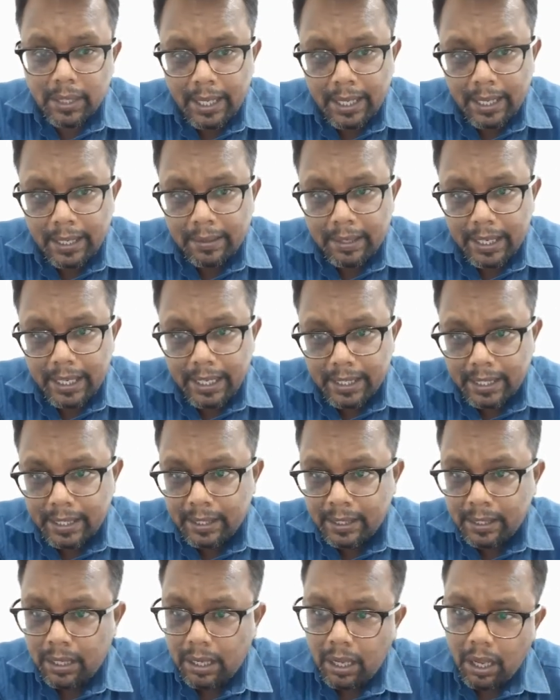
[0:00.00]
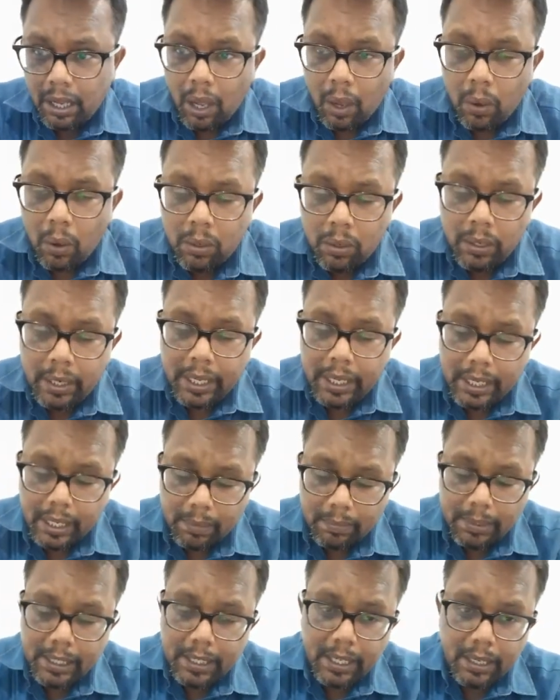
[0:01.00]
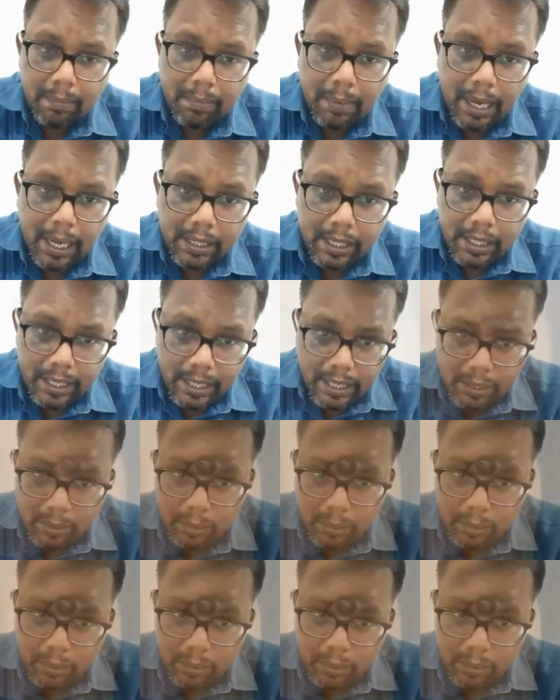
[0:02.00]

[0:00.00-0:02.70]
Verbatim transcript: है लेकिन उन्होंने कभी ये बात एक